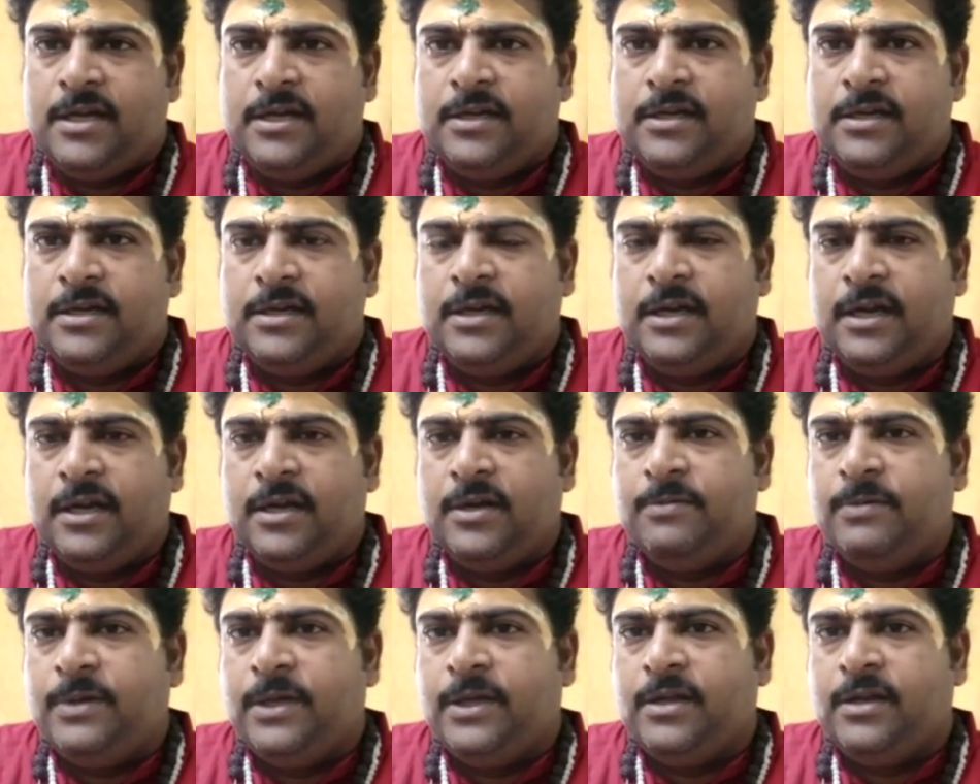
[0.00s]
இருக்குன்னு
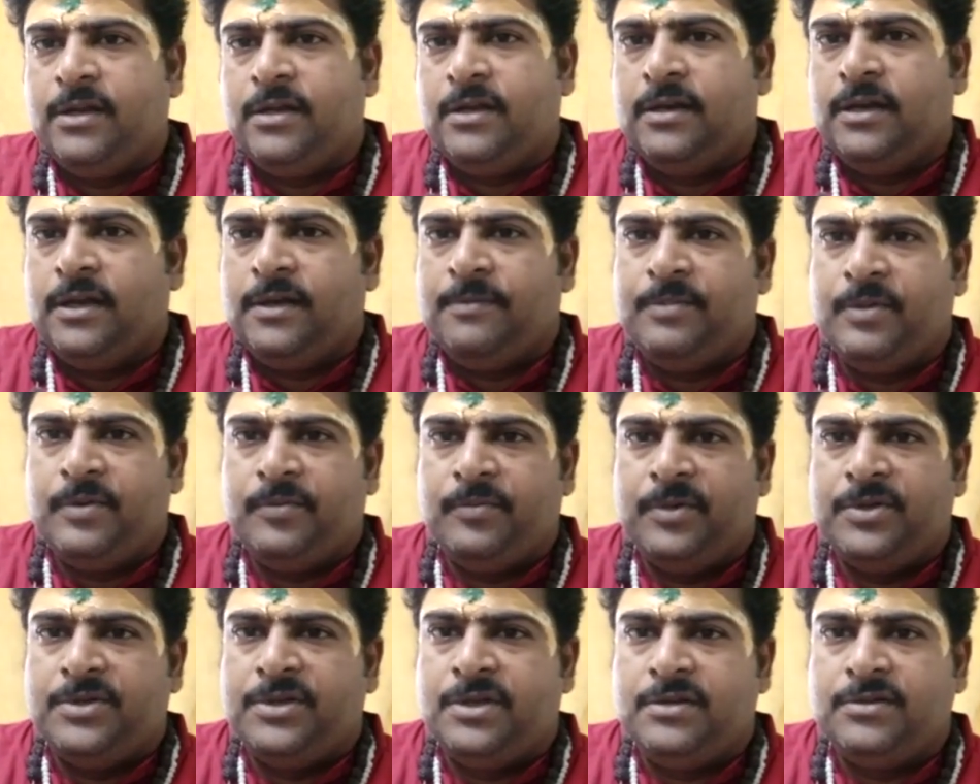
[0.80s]
கண்டுபிடிக்கிறதுக்குலாம் இப்போ
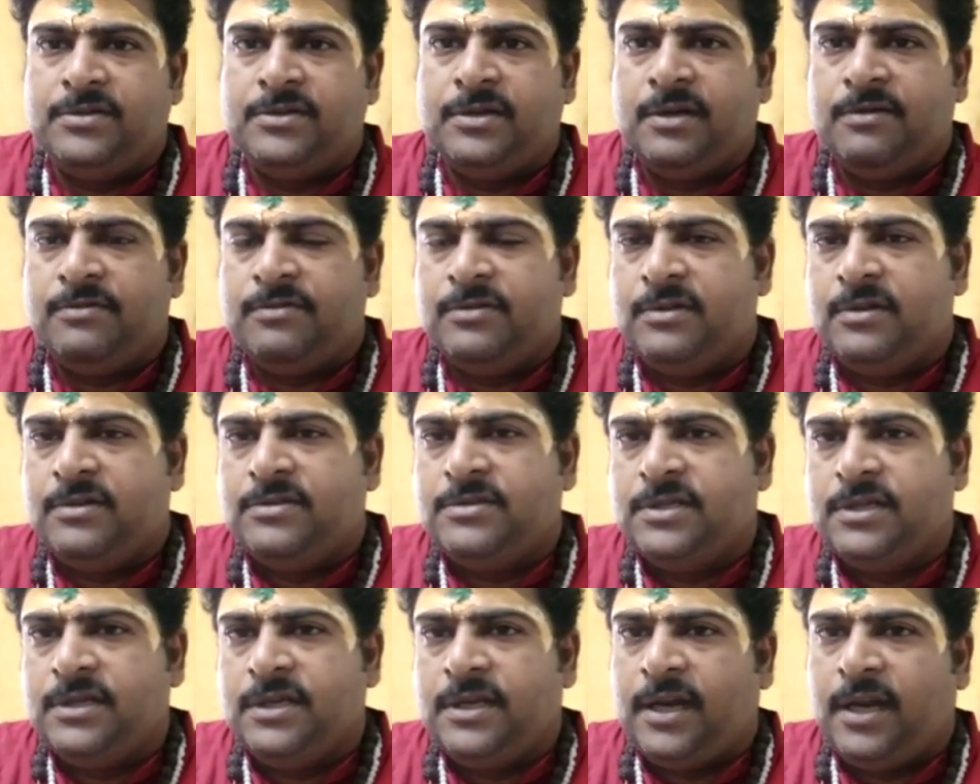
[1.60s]
மிஷின்ஸ்லாம்
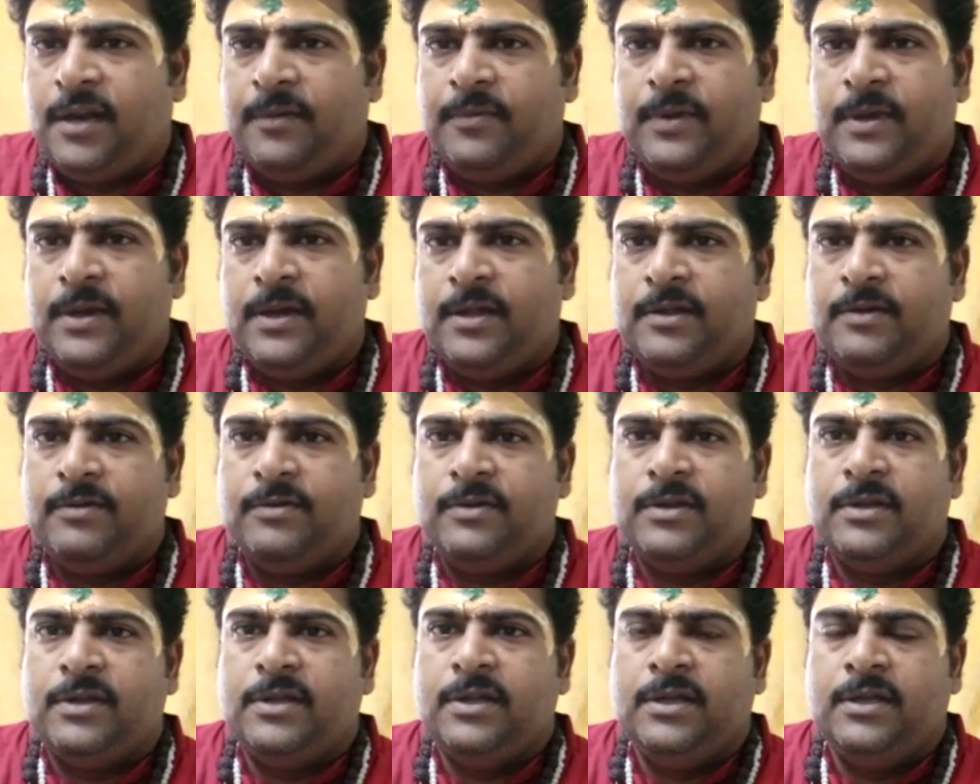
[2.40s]
வந்துடுச்சு நிறைய பேர் அதை
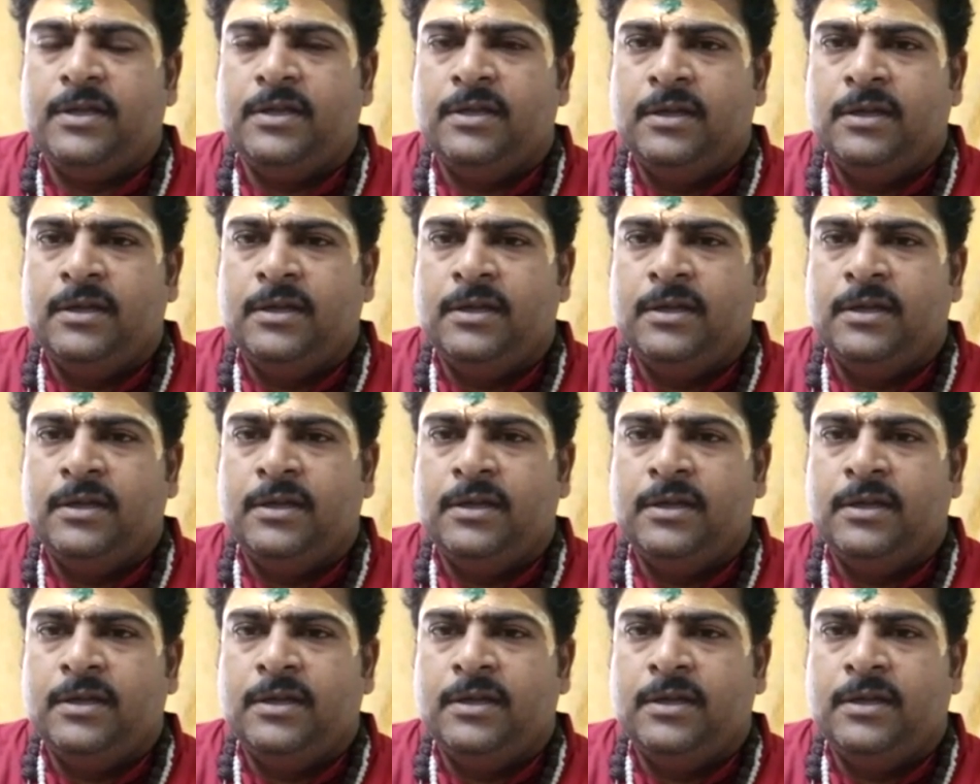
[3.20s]
வந்து